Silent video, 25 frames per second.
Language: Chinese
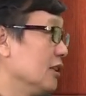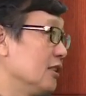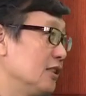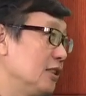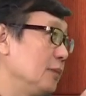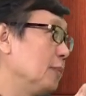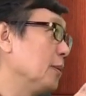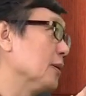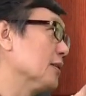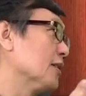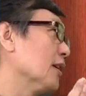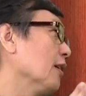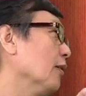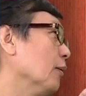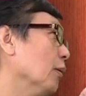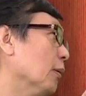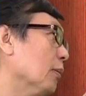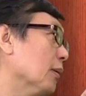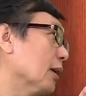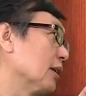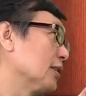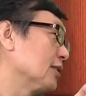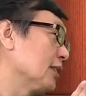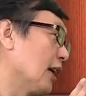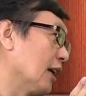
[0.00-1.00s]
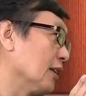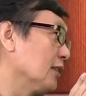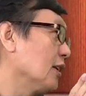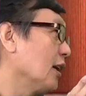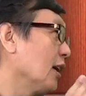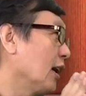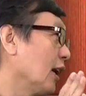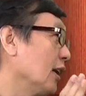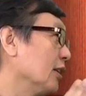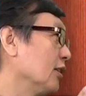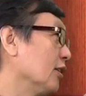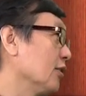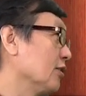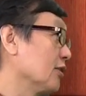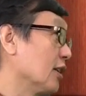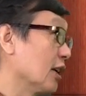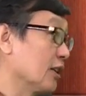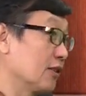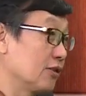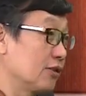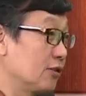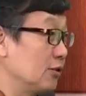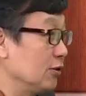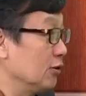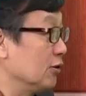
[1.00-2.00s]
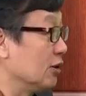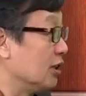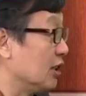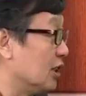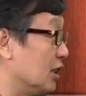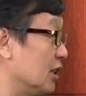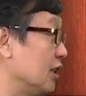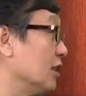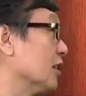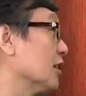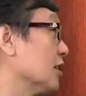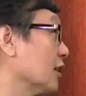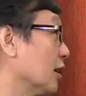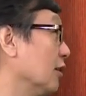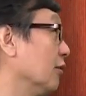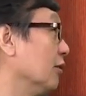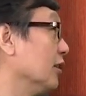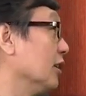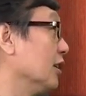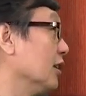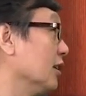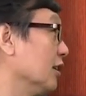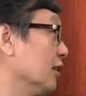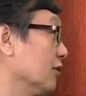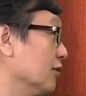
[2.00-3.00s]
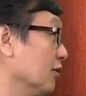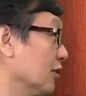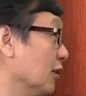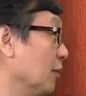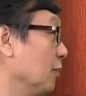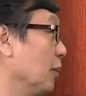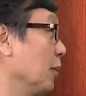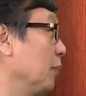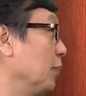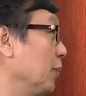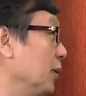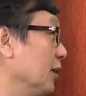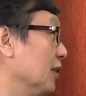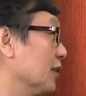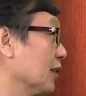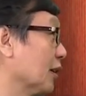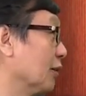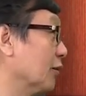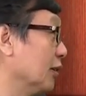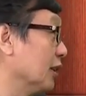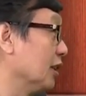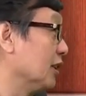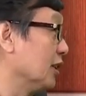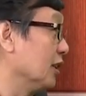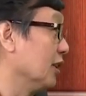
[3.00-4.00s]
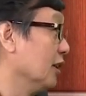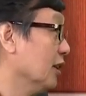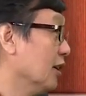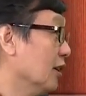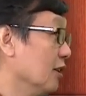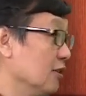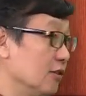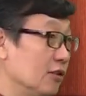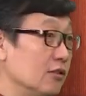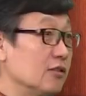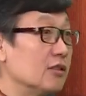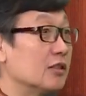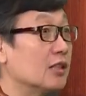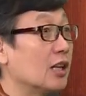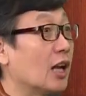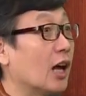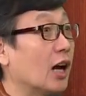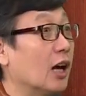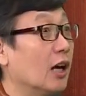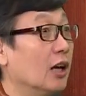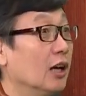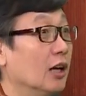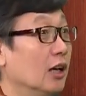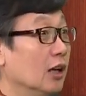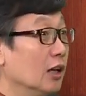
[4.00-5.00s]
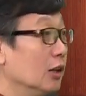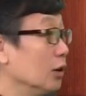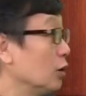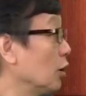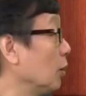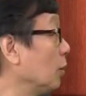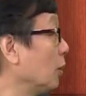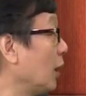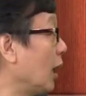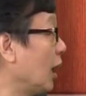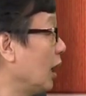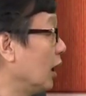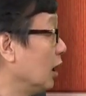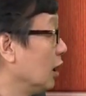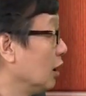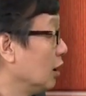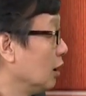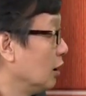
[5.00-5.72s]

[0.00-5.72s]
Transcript: 基本上我们常常看到这样，就你提的这个问题，就人民币这个问题就是这样，对不对？